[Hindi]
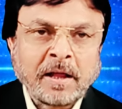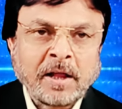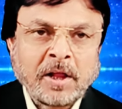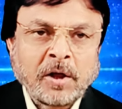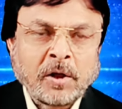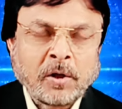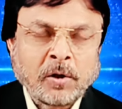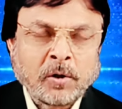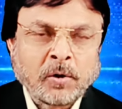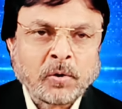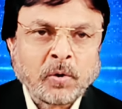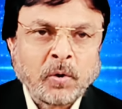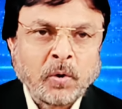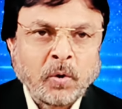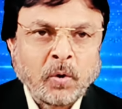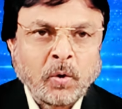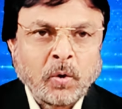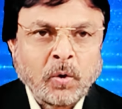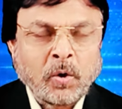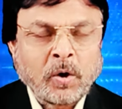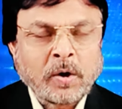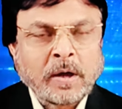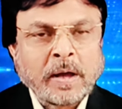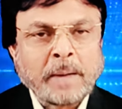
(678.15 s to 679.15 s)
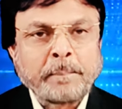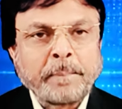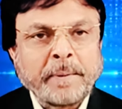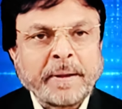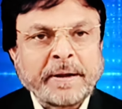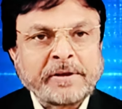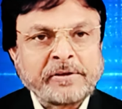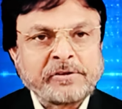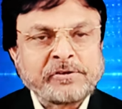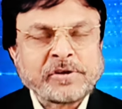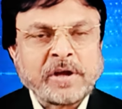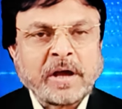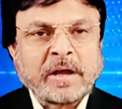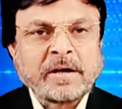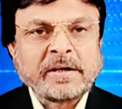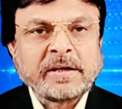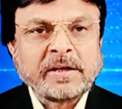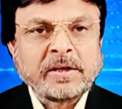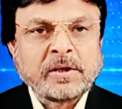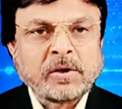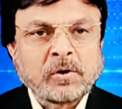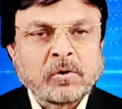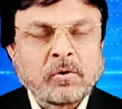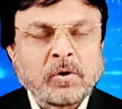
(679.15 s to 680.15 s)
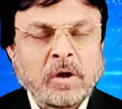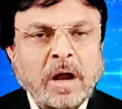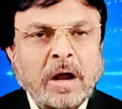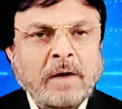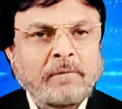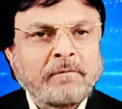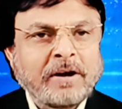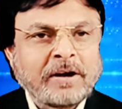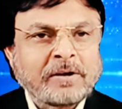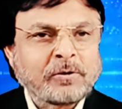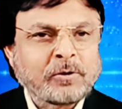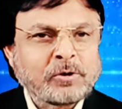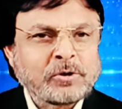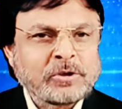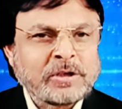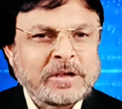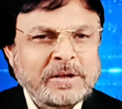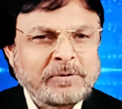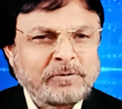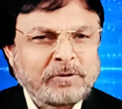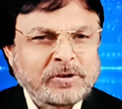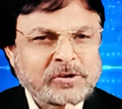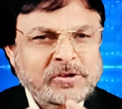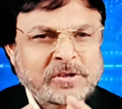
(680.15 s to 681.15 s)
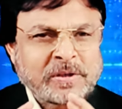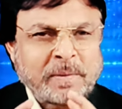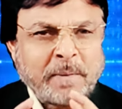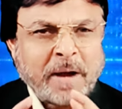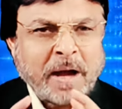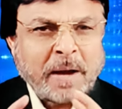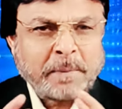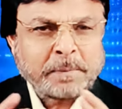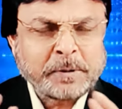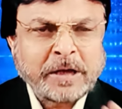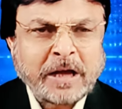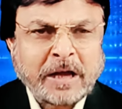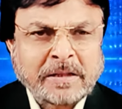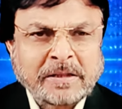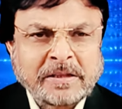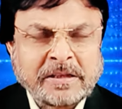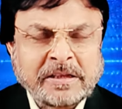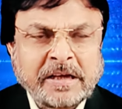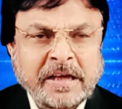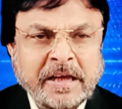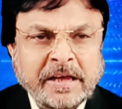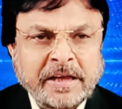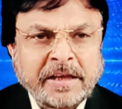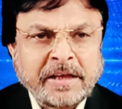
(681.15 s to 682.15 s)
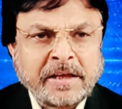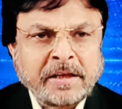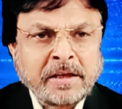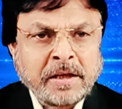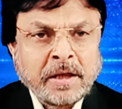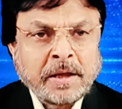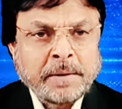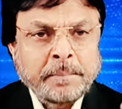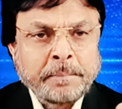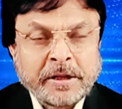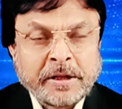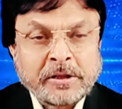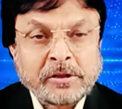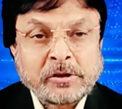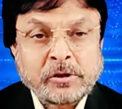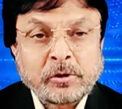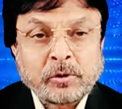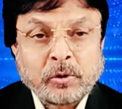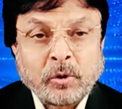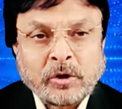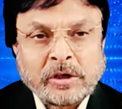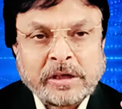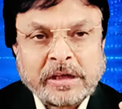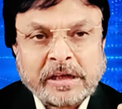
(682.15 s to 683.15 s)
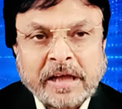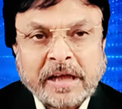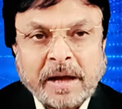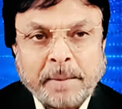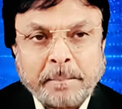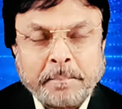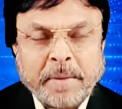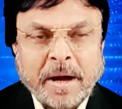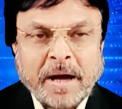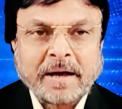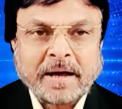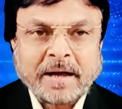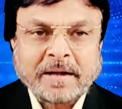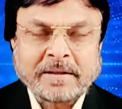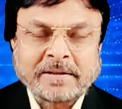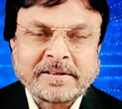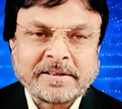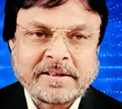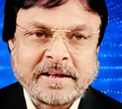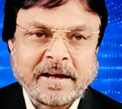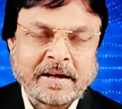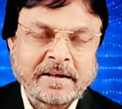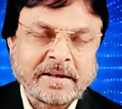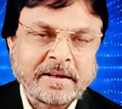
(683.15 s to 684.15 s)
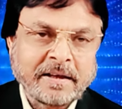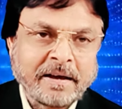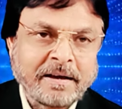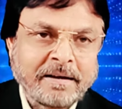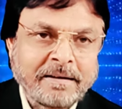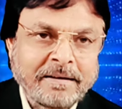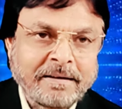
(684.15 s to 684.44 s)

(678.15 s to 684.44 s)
रोग परेशानी रुकावट कुछ नहीं वो समाप्त कर दी गई मृत्यु को निकम्मा कर दिया गया